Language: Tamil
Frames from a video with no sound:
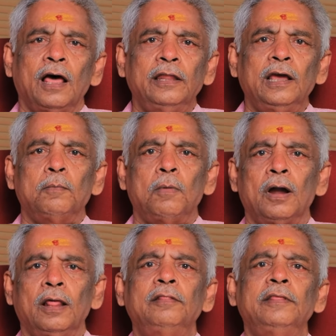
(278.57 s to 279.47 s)

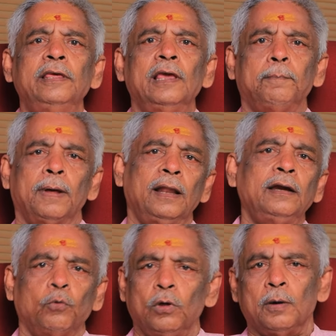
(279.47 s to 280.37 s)
அதிகமான தீய
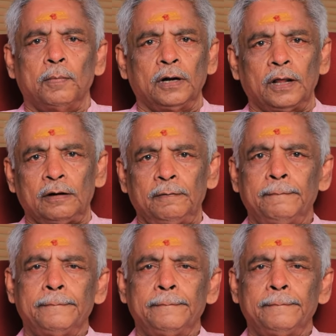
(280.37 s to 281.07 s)
பலன் கொடுக்க மாட்டார்